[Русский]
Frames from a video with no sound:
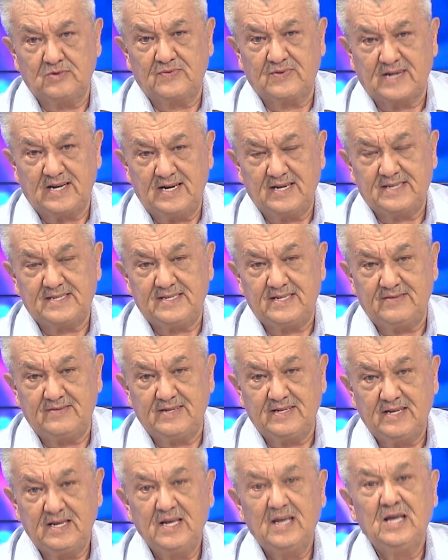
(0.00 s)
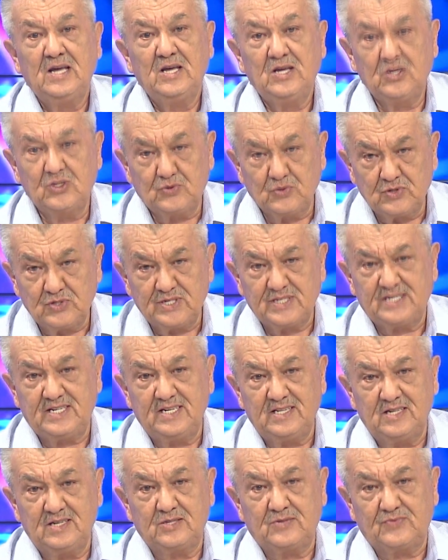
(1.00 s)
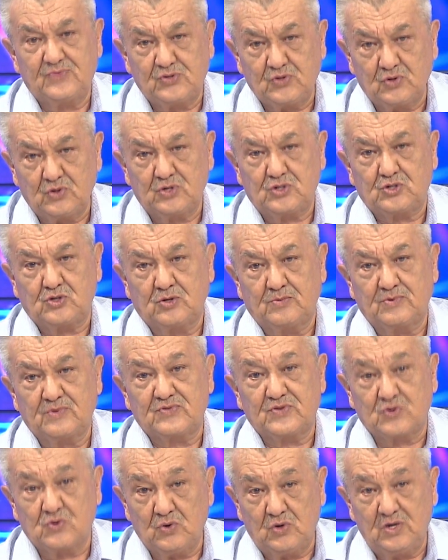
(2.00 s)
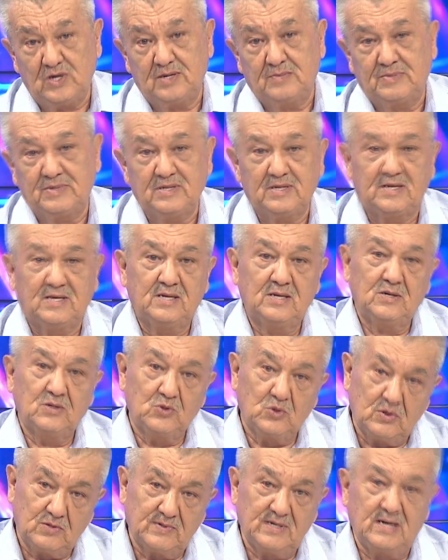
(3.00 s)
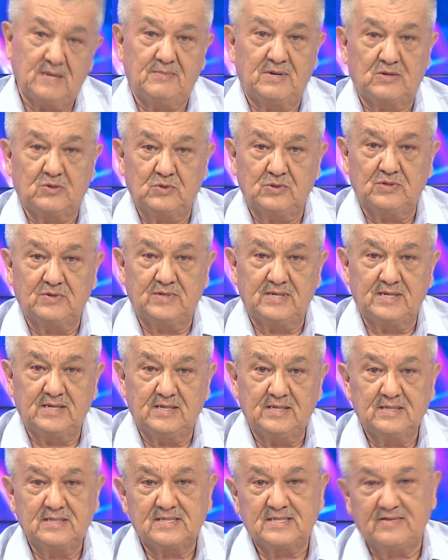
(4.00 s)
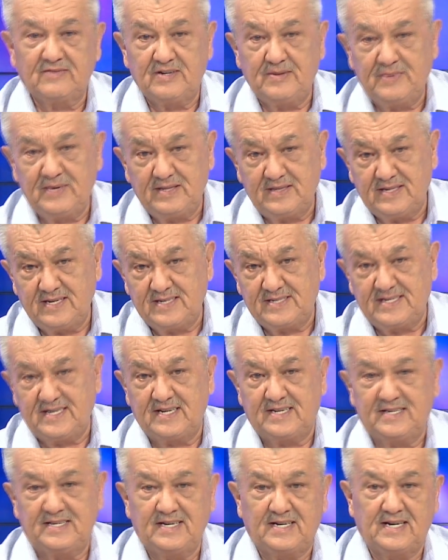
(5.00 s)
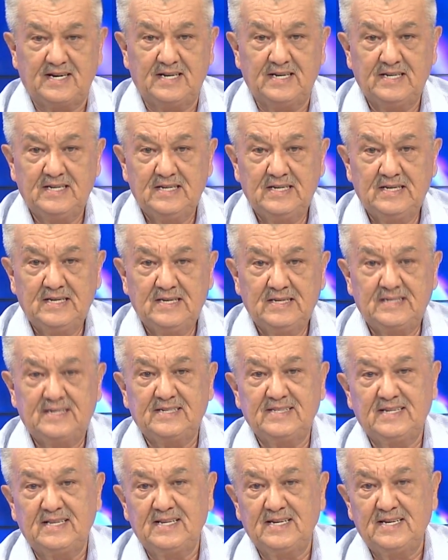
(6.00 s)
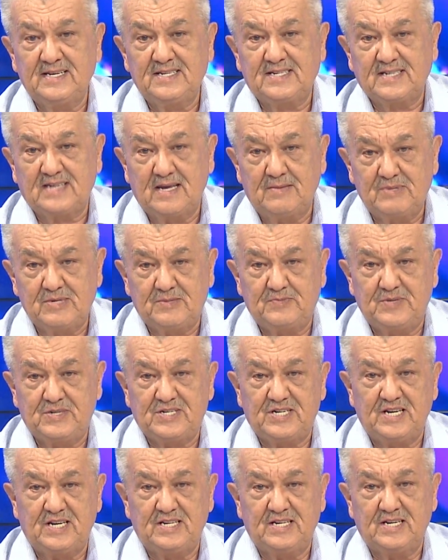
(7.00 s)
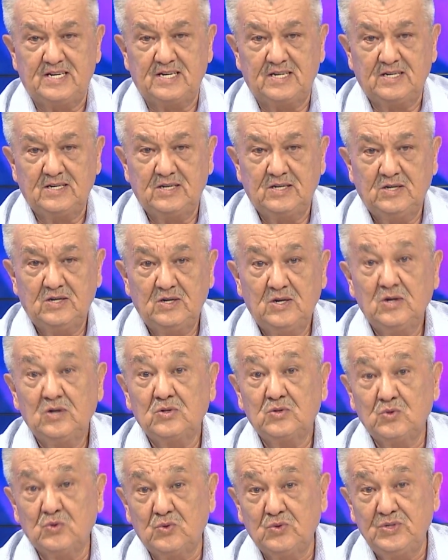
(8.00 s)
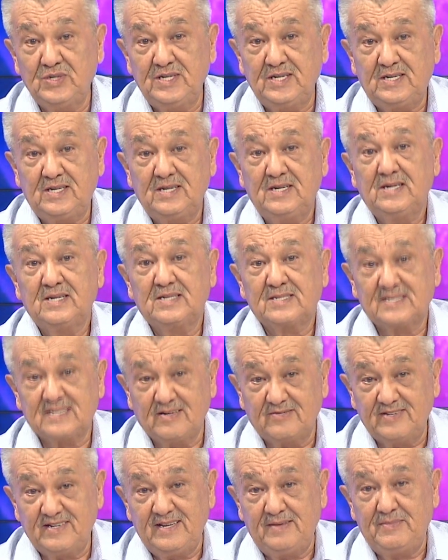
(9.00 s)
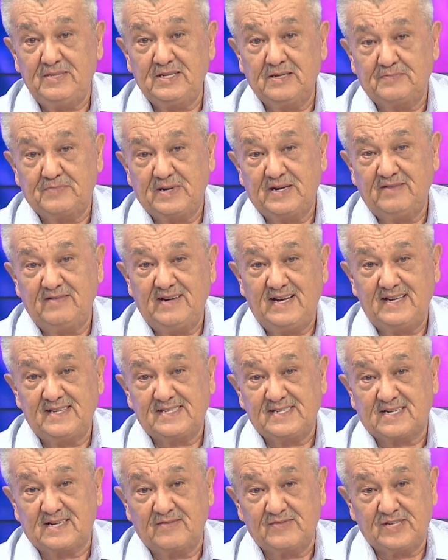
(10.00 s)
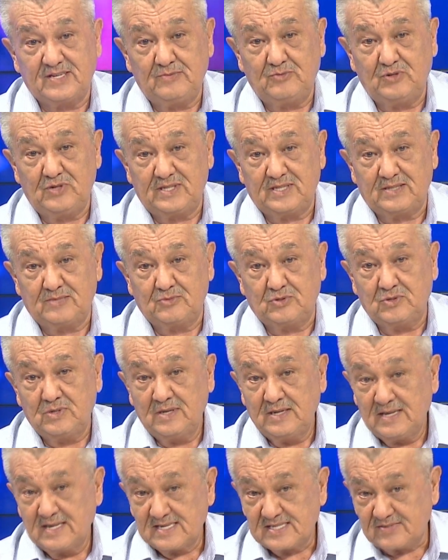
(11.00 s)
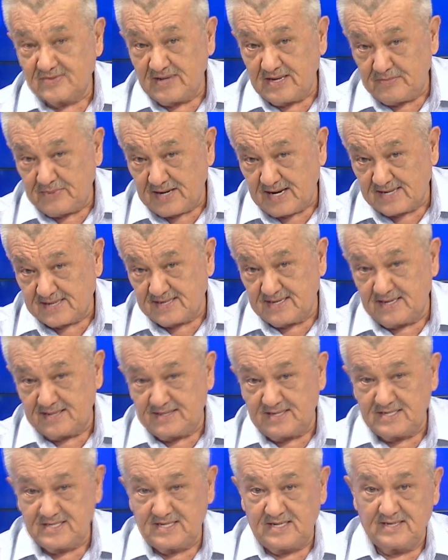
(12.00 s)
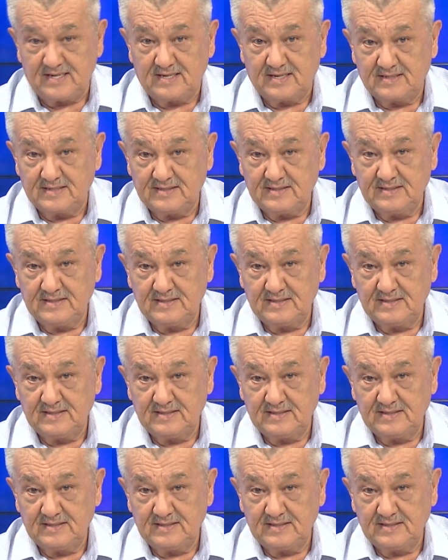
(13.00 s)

в коллективе и тоже делает все, чтобы в школе было новое оборудование, современная техника, технологическое обеспечение. Но у них со временем появляется ко всему этому своеобразное отношение –